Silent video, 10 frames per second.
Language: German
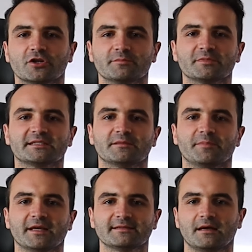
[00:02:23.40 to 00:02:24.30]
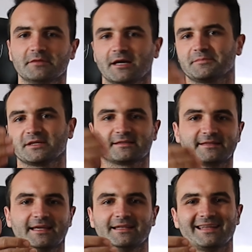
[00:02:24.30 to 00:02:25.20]
schon ein bisschen besser, aber ihr habt ja
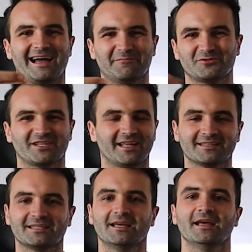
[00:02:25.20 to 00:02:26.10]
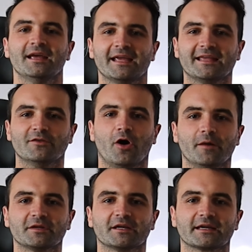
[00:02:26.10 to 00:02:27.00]
gesehen, der Abstand
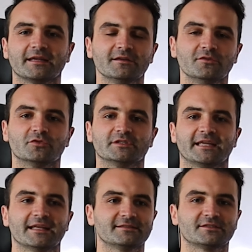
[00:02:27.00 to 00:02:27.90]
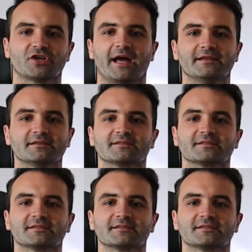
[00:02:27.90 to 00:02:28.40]
enorm gering und jetzt scheint